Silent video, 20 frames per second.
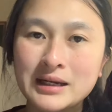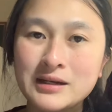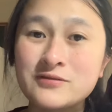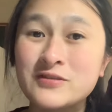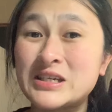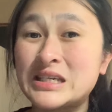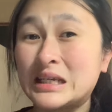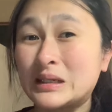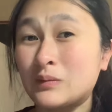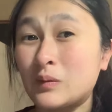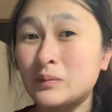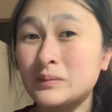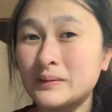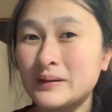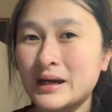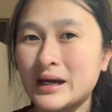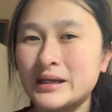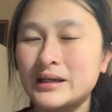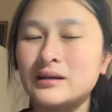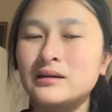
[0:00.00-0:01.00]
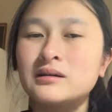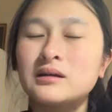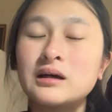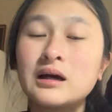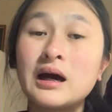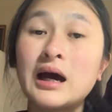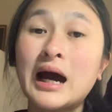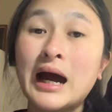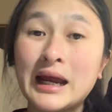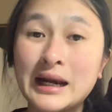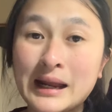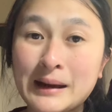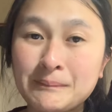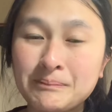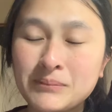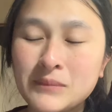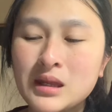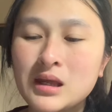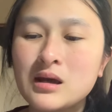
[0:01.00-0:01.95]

cái visa 482 đó hai năm